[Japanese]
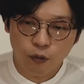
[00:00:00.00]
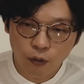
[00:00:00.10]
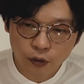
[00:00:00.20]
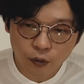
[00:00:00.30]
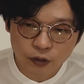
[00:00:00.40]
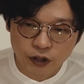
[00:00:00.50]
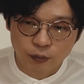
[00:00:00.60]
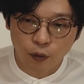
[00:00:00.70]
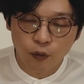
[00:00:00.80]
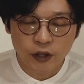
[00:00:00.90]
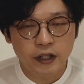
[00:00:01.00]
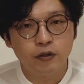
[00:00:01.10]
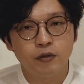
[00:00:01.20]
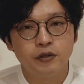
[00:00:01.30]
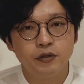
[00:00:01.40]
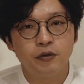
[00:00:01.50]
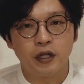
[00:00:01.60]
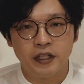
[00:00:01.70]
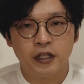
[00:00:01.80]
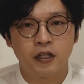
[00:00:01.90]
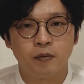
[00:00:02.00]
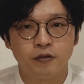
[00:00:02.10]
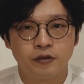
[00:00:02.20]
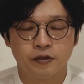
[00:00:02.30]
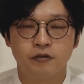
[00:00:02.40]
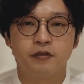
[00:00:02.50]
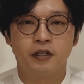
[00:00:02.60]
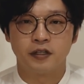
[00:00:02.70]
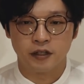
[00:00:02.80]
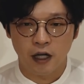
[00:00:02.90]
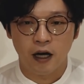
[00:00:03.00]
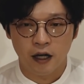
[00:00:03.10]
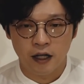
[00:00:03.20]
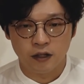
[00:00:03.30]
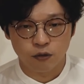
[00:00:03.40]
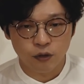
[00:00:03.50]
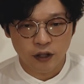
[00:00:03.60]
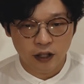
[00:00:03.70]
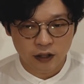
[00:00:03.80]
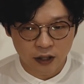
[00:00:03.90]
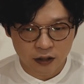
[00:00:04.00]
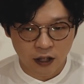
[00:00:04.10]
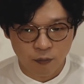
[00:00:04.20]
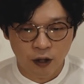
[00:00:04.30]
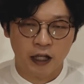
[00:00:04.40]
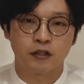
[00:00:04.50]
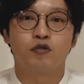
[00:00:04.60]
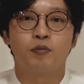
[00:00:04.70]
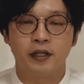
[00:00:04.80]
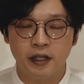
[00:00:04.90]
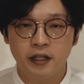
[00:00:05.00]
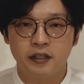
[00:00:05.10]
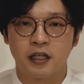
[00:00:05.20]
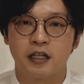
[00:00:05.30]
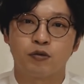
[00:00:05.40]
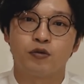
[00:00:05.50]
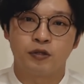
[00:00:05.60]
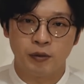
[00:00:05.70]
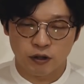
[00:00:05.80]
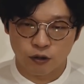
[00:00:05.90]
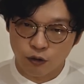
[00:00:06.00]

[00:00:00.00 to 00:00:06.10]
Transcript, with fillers: 高齢死亡人というような言い方もするんですが、えー、そういった方々、まあ仮想場でね、じゃあ仮想します。